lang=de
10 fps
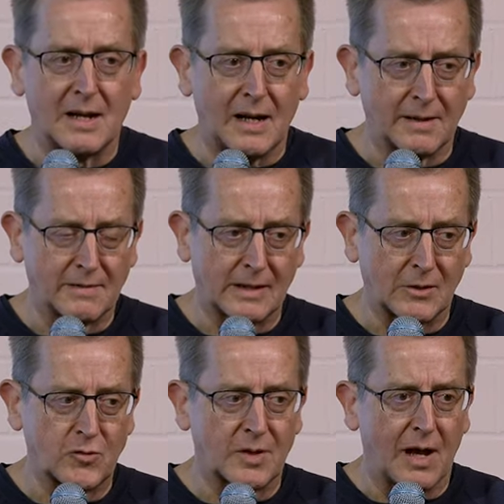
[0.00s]
der
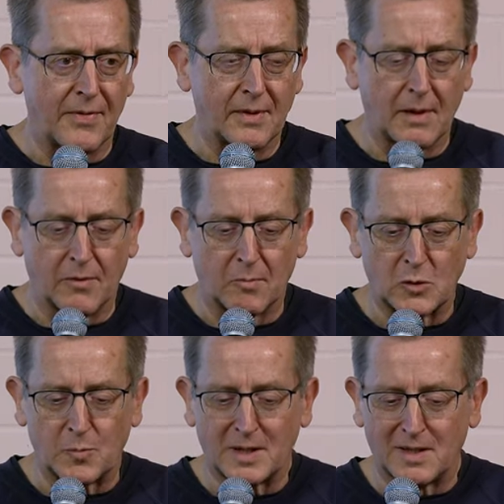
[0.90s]
einzelnen Staaten. Also man
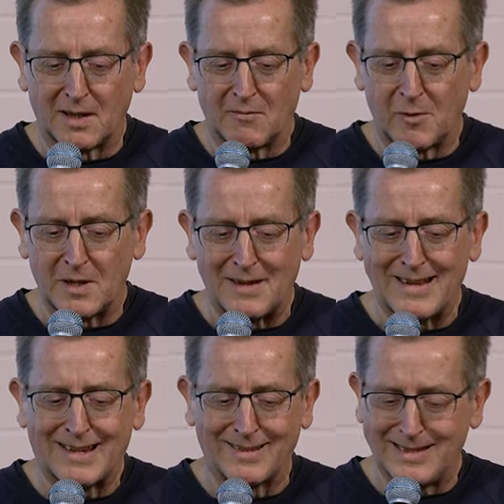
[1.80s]
spricht dann von der
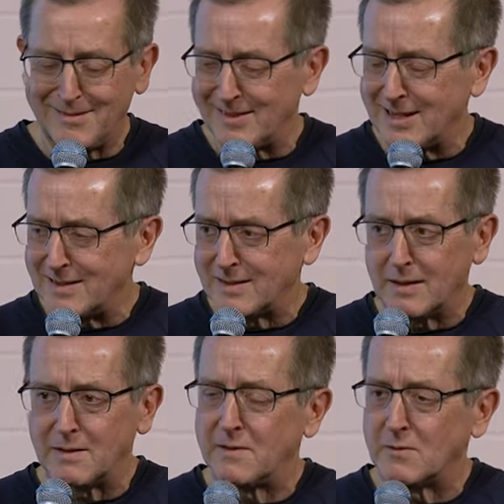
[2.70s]
negativen
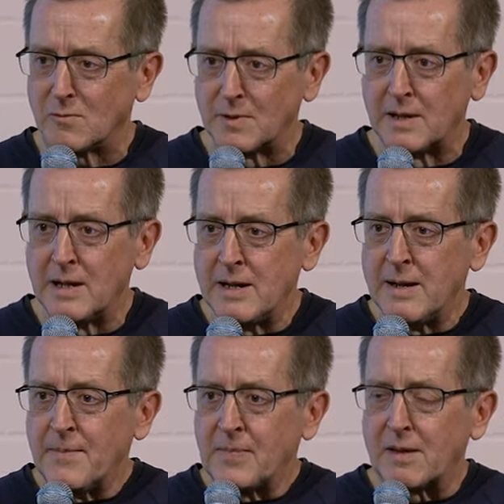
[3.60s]
Integration.
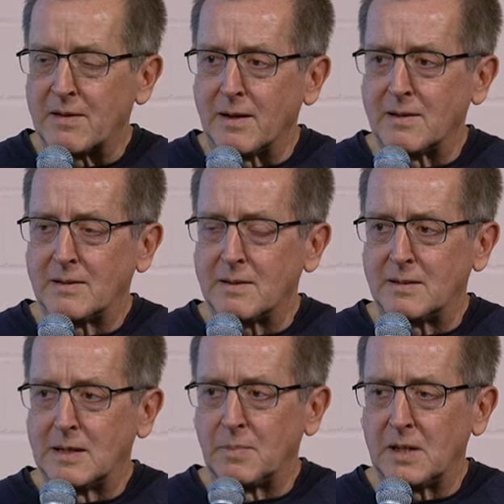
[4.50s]
Das heißt,
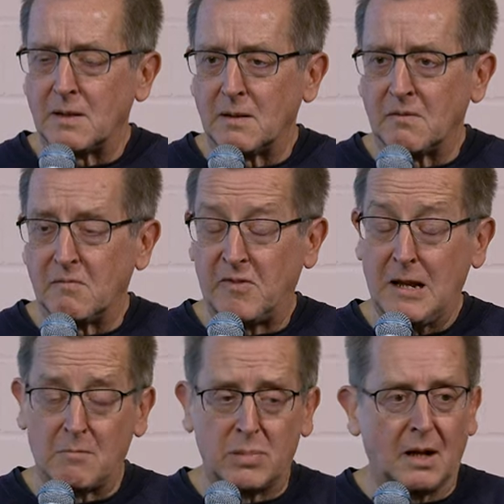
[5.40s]
es gibt in
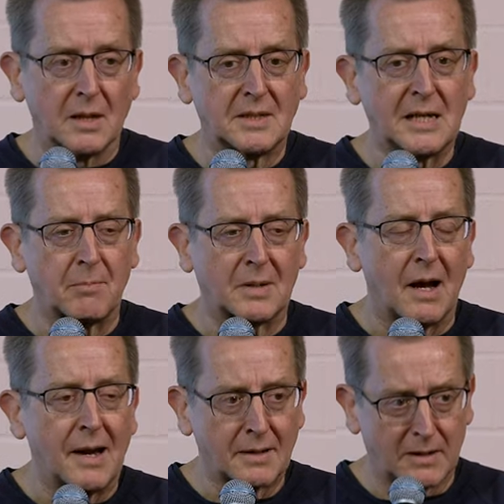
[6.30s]
vielen Bereichen eben
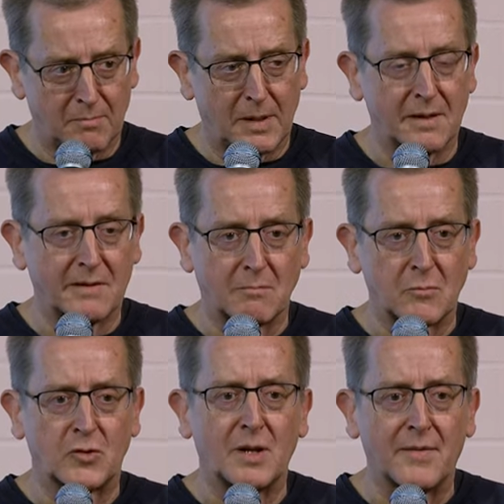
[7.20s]
keine
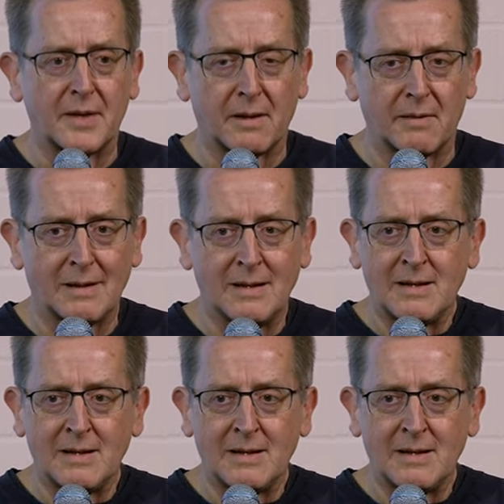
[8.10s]
gemeinsamen Standards,